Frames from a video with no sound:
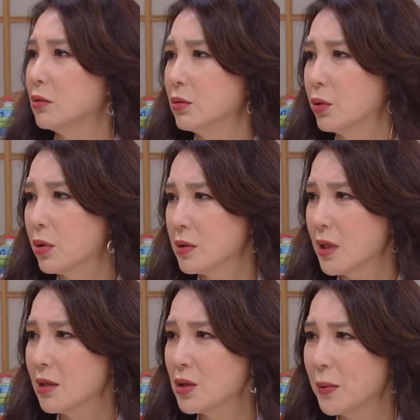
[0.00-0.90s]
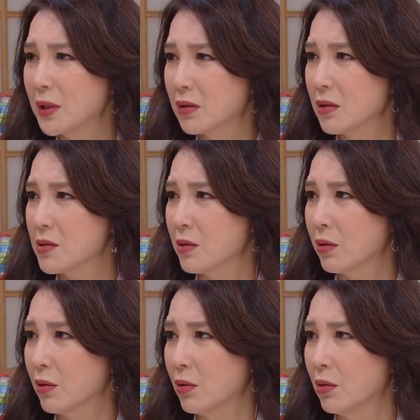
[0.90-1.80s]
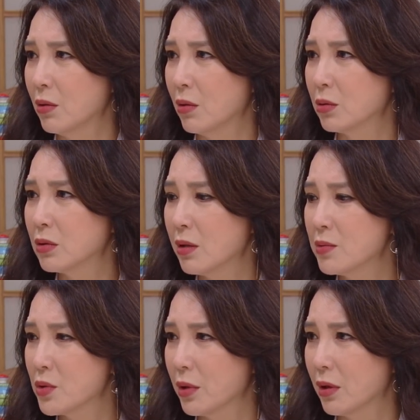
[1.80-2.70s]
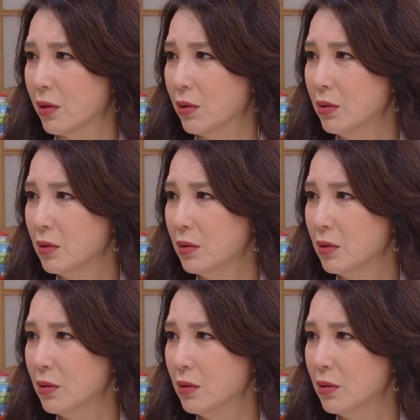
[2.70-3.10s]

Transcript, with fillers: 도경이 상처받았겠어요. 어떡하면 좋아요?